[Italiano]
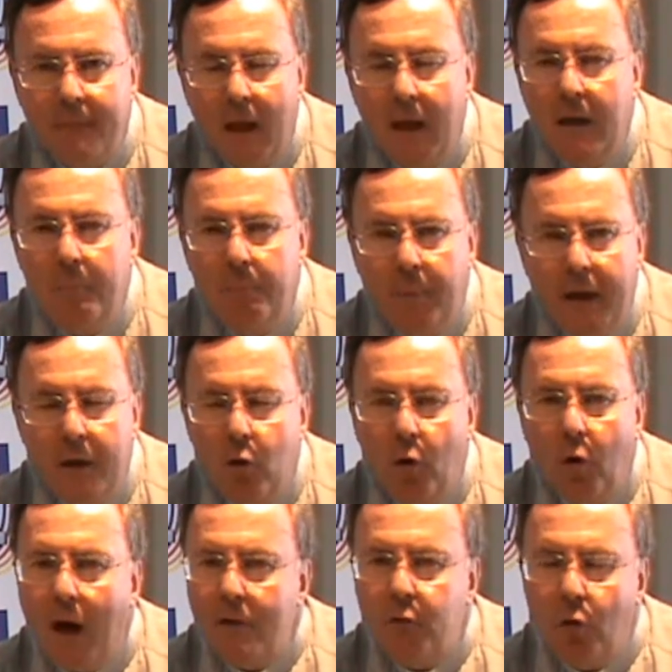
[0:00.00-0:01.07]

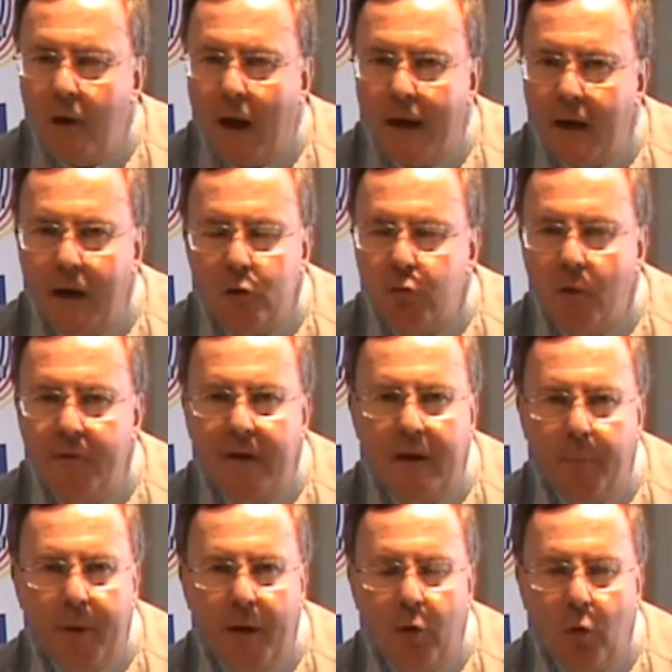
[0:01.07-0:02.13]
l'impegno a donare la sua
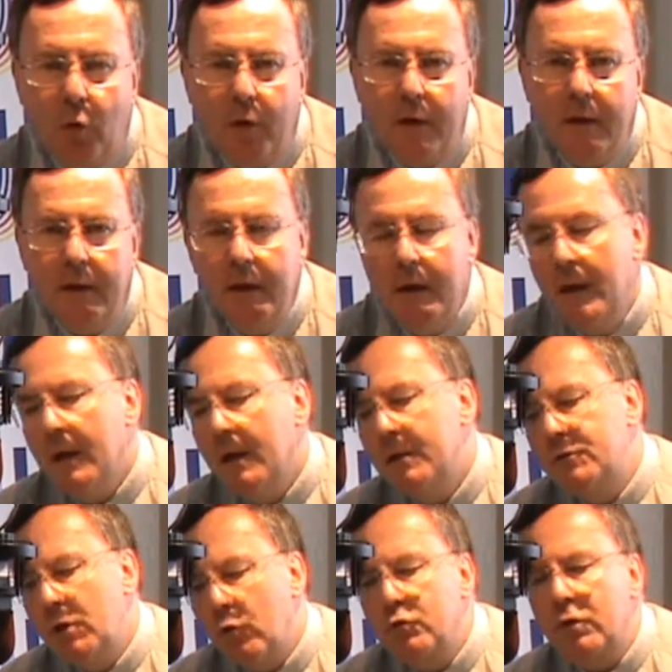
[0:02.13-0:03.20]
vita per noi.
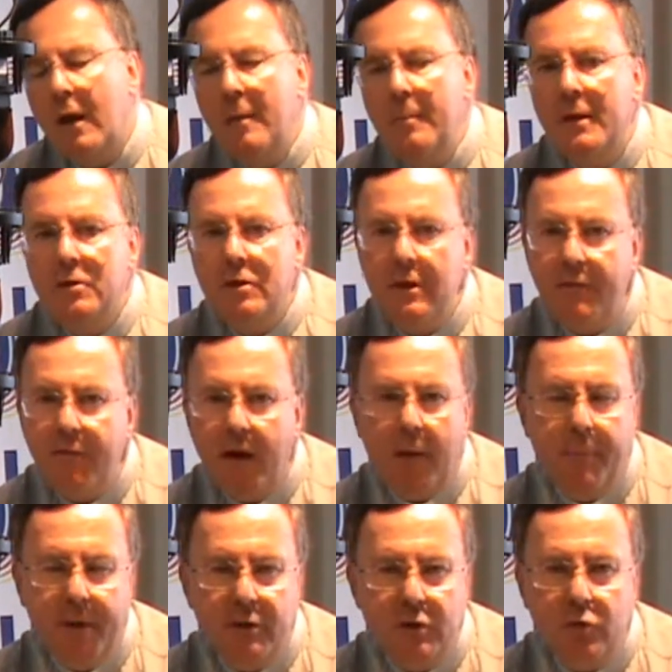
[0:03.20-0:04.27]
Gerusalemme significa
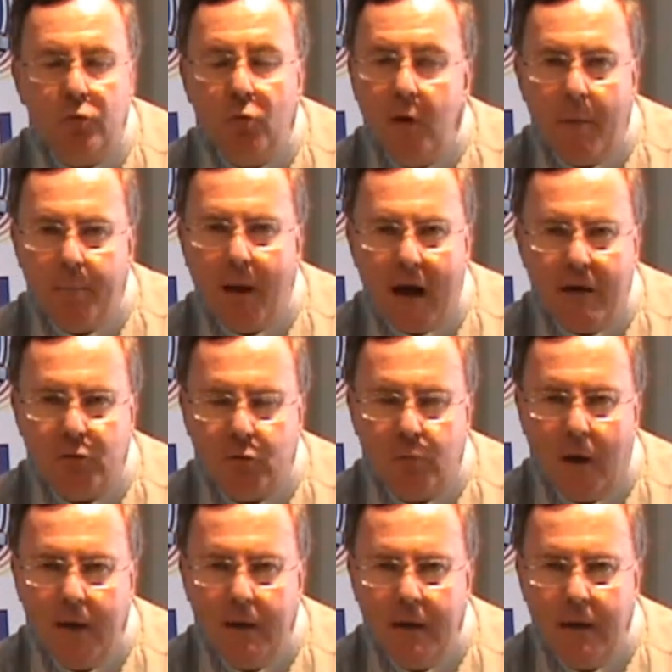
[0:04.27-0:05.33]
per Gesù la
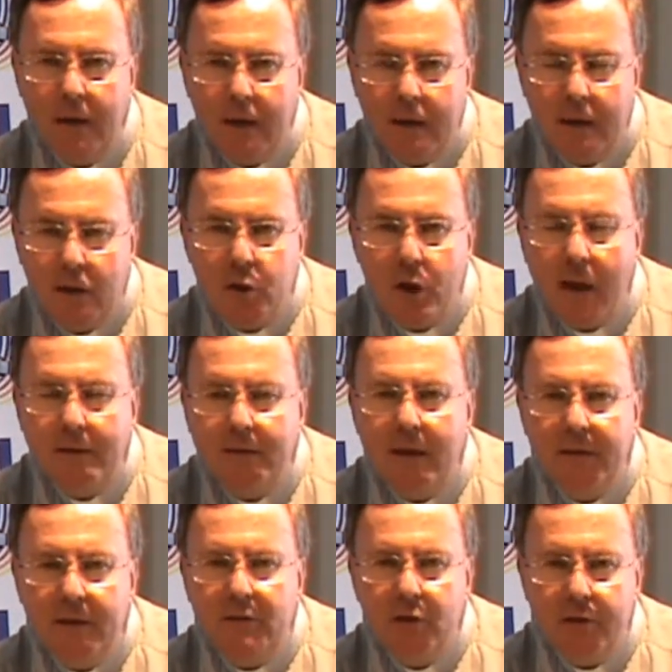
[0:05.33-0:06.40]
Pasqua, la scelta
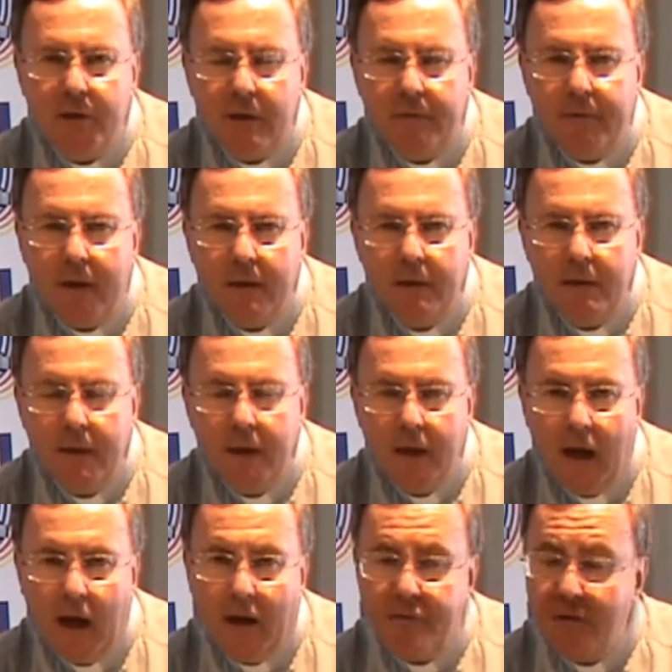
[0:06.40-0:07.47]
decisiva.
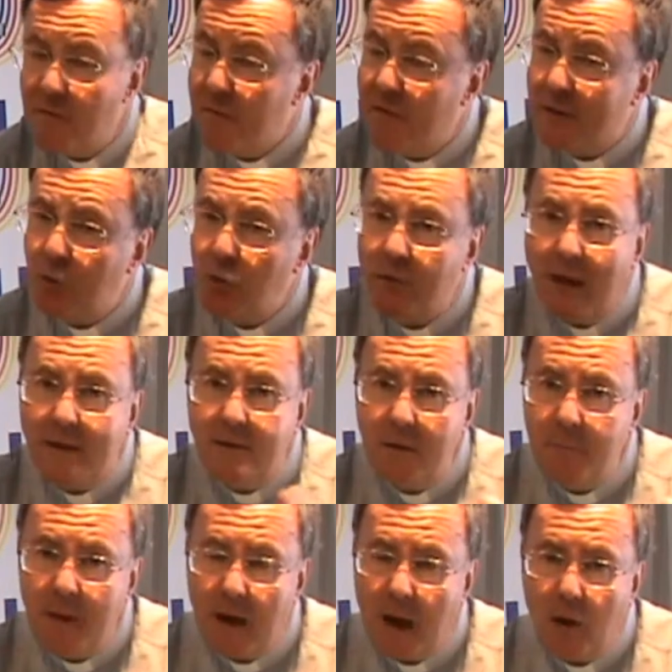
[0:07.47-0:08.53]
Aveva fatto
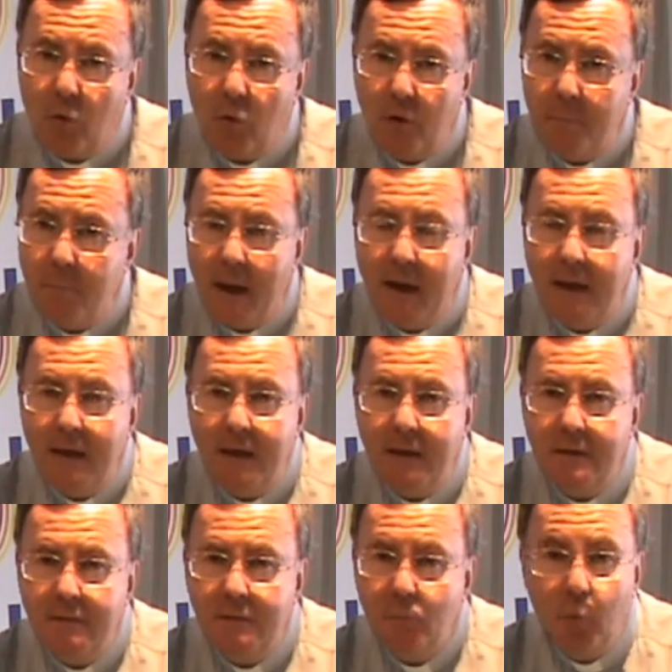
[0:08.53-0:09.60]
tanti miracoli
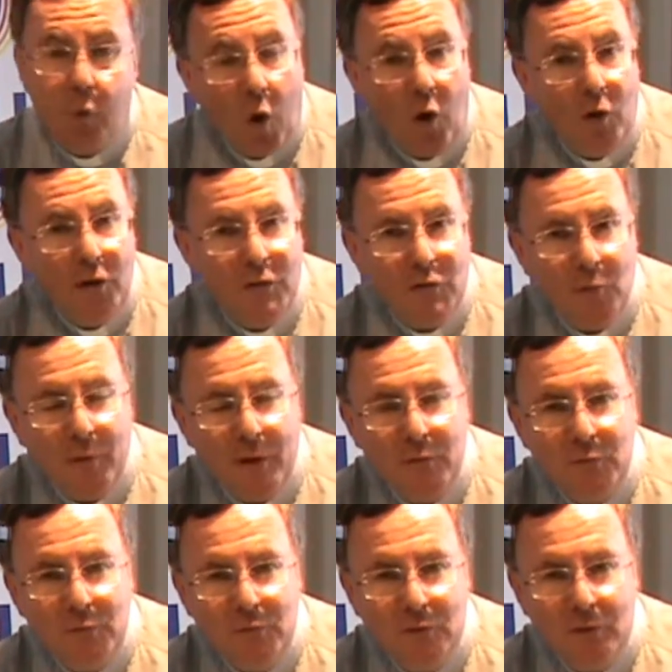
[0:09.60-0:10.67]
belli, buoni
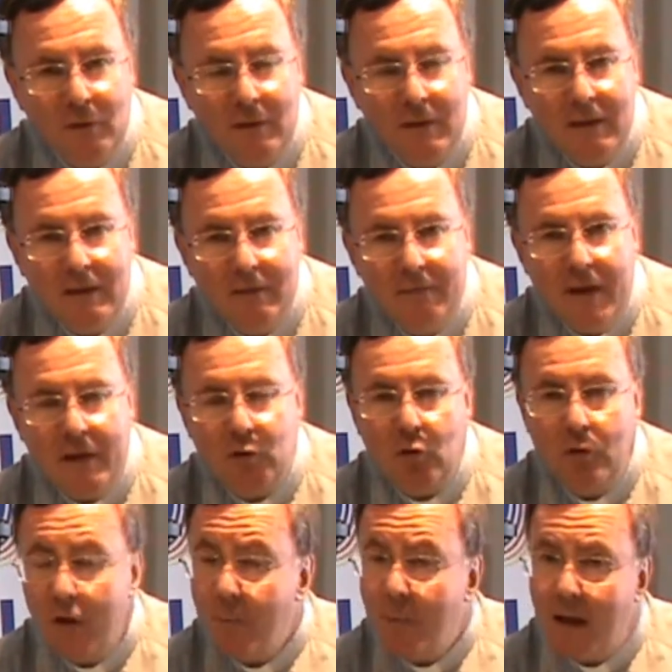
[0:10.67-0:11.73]
soprattutto,
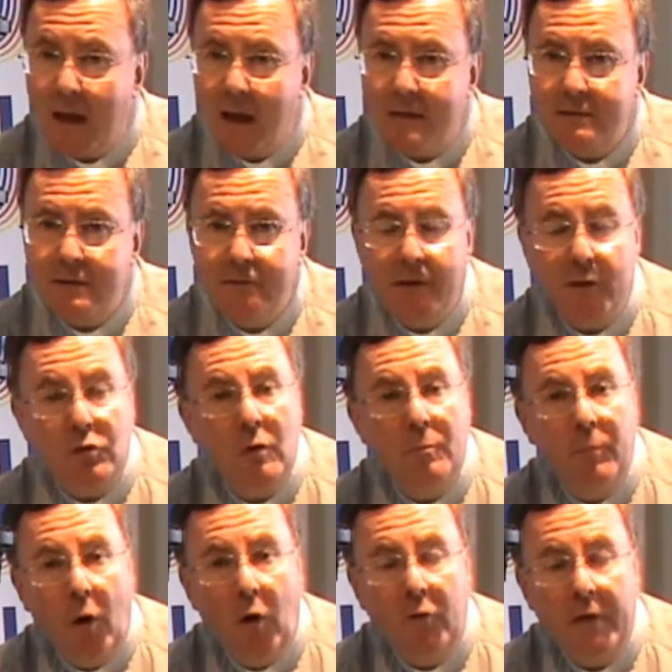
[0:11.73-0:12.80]
verso gli ammalati, verso i
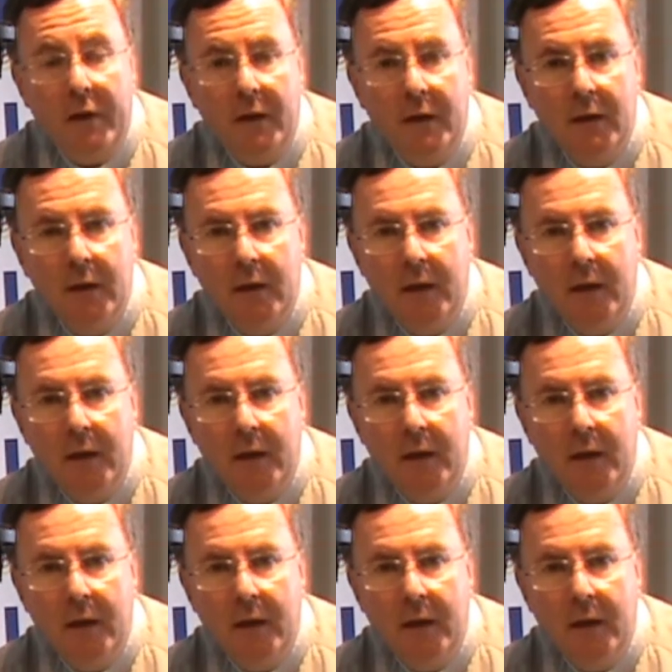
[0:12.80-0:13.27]
poveri,